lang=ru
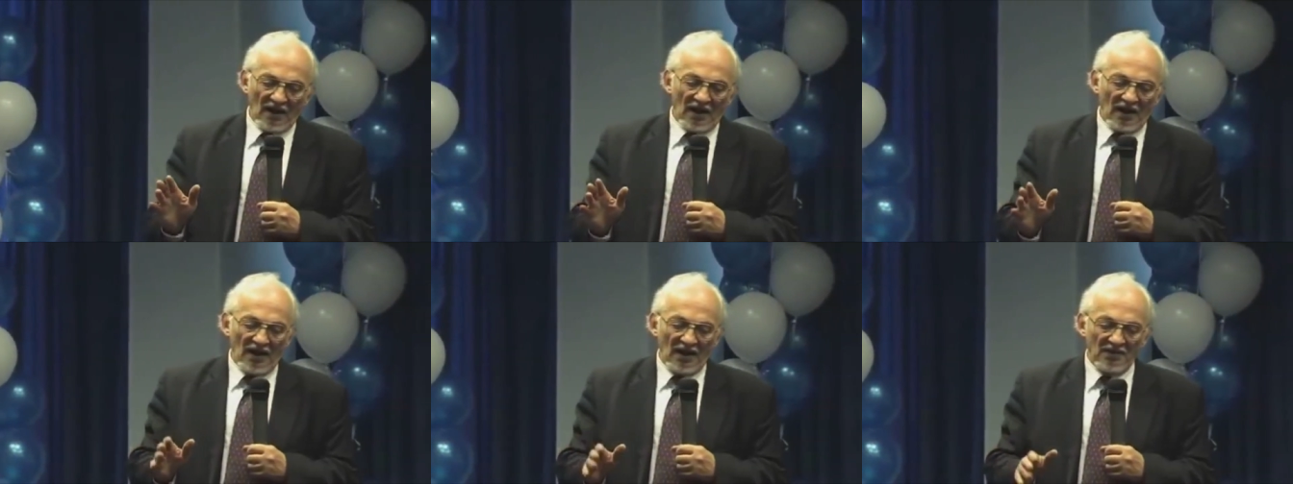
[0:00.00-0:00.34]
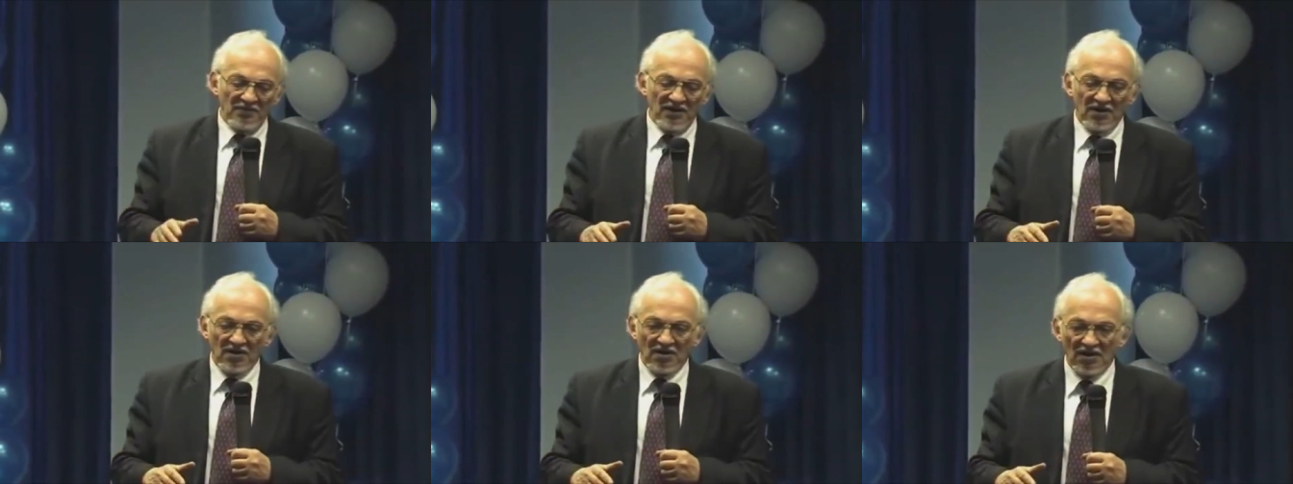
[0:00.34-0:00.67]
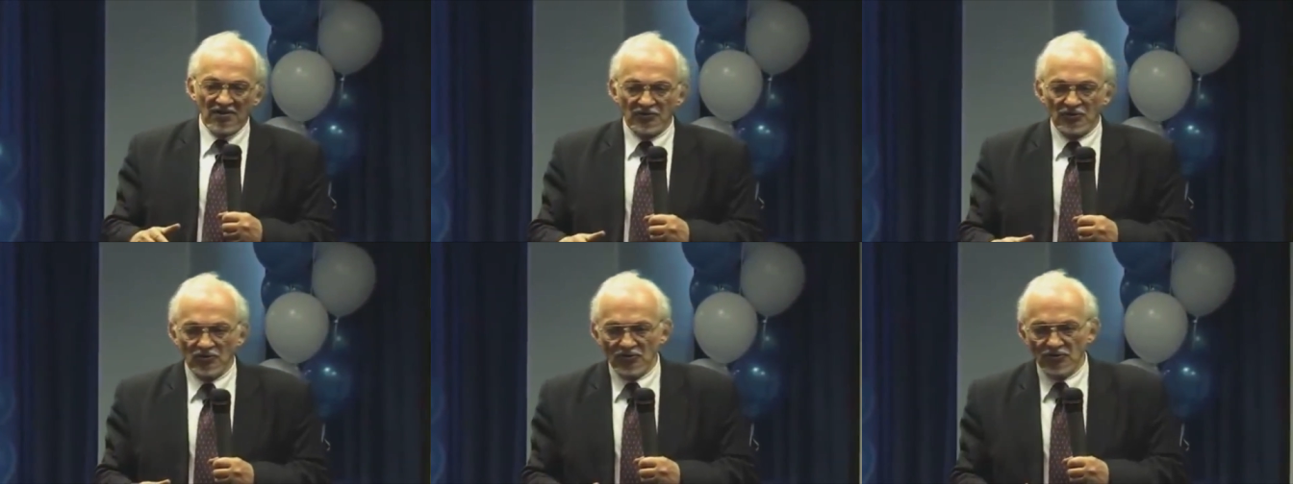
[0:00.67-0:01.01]
а
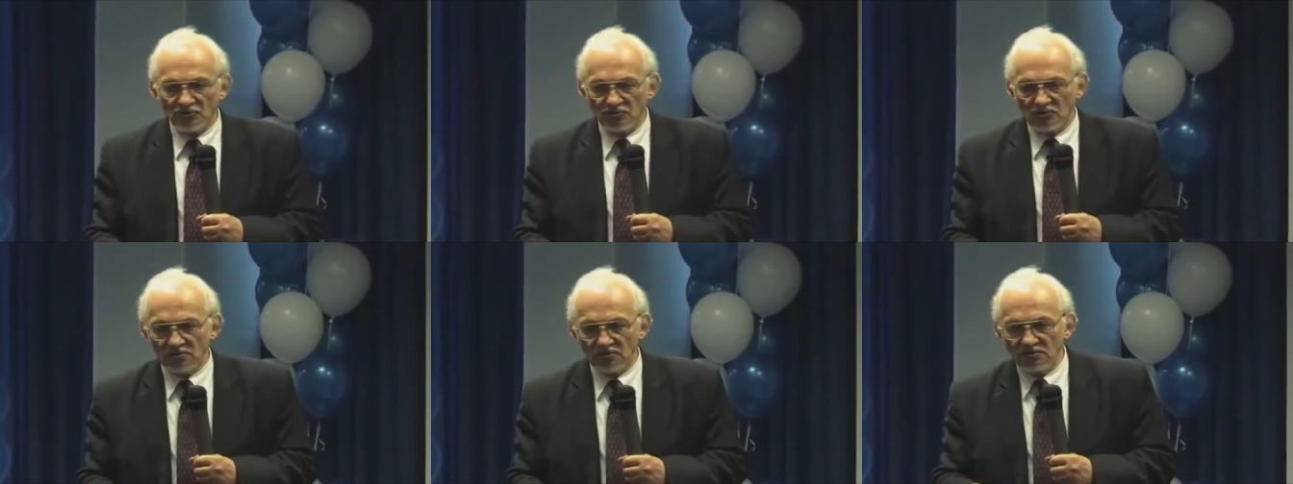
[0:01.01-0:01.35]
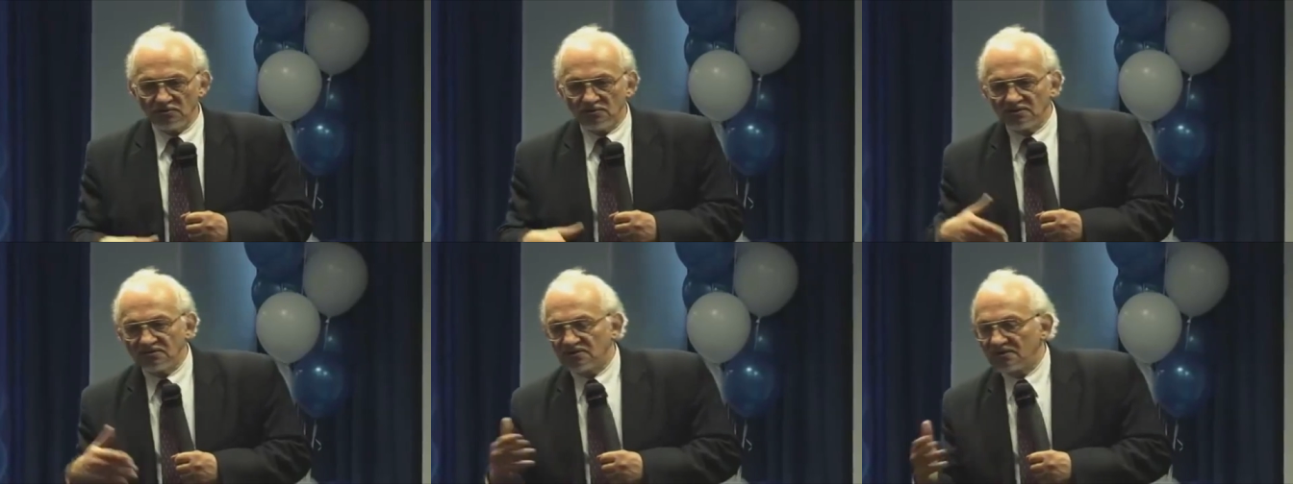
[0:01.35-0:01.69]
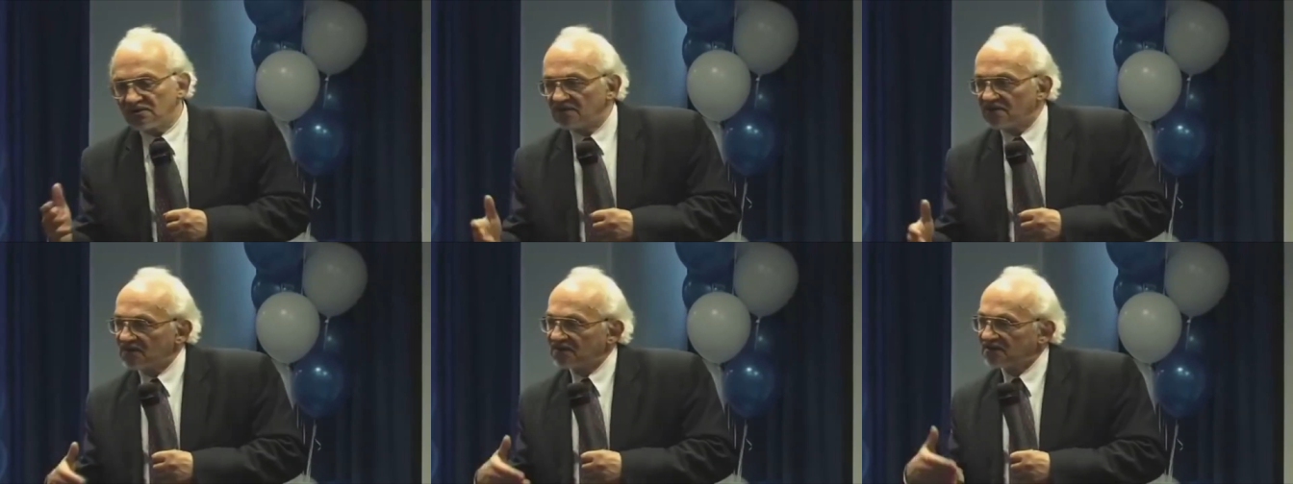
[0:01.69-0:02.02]
американскую сторону очень
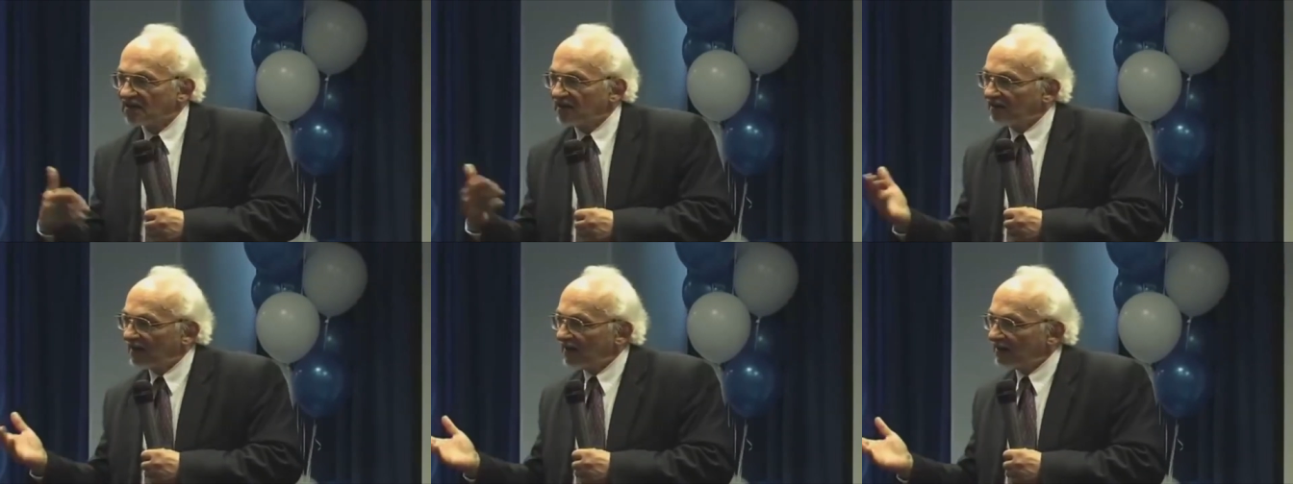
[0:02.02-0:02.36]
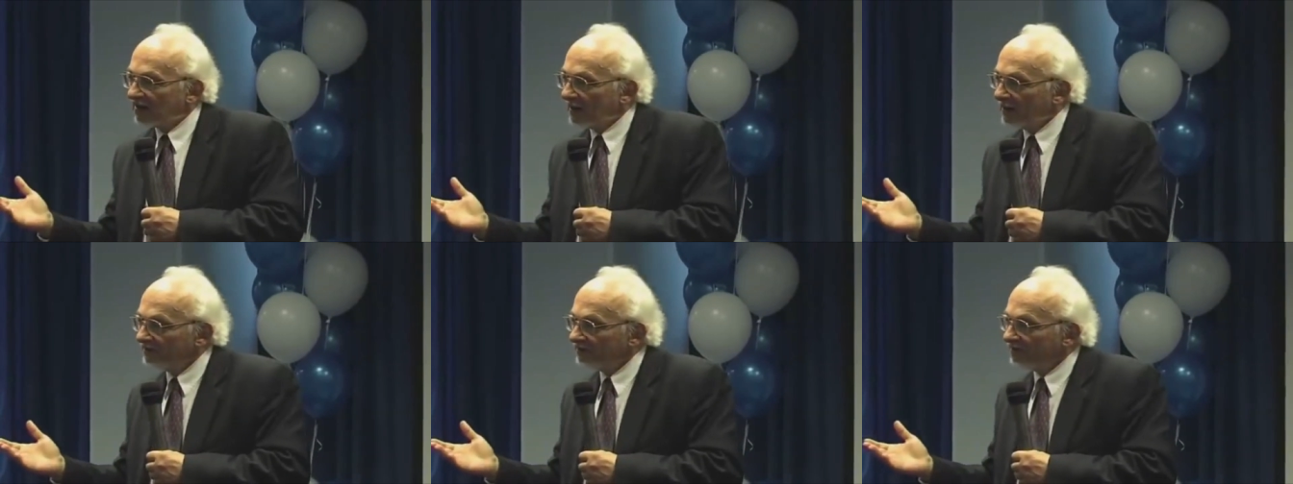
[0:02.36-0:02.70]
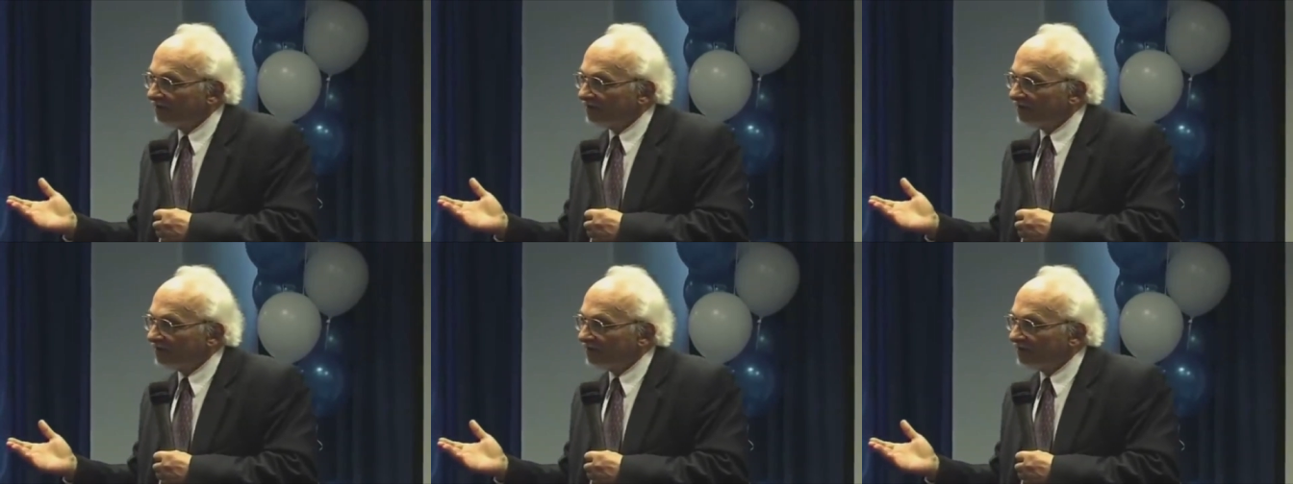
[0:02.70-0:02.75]
заинтересовала,